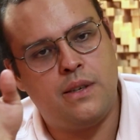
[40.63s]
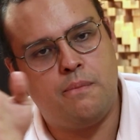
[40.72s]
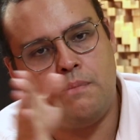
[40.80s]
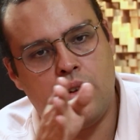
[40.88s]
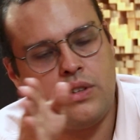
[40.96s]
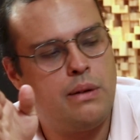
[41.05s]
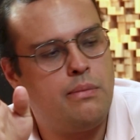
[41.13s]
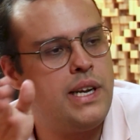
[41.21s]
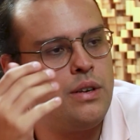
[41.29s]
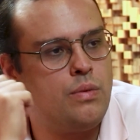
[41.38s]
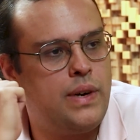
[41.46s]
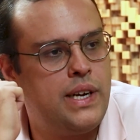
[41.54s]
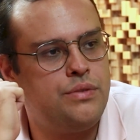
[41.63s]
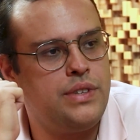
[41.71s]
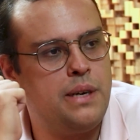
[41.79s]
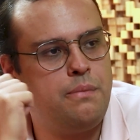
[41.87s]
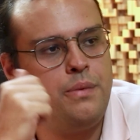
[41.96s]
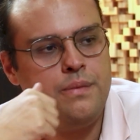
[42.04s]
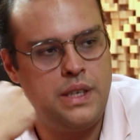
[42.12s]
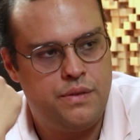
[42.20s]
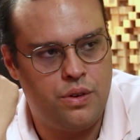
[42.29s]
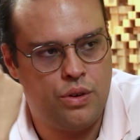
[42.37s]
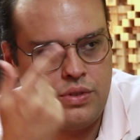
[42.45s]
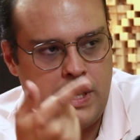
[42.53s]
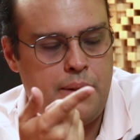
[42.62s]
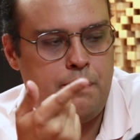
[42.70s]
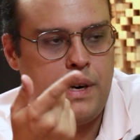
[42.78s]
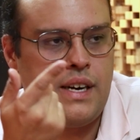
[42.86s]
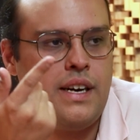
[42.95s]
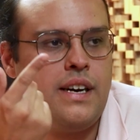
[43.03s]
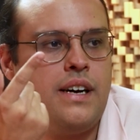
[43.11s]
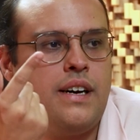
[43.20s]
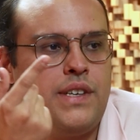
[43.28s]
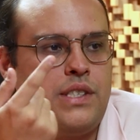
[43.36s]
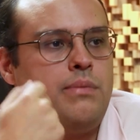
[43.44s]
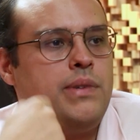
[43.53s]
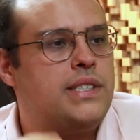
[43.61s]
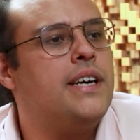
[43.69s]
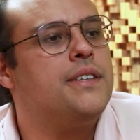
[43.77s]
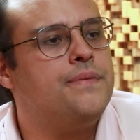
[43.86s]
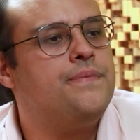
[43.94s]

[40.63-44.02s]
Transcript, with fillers: Paulo, trabalhando com ele um tempo e hum. voltei para fazer o mestrado.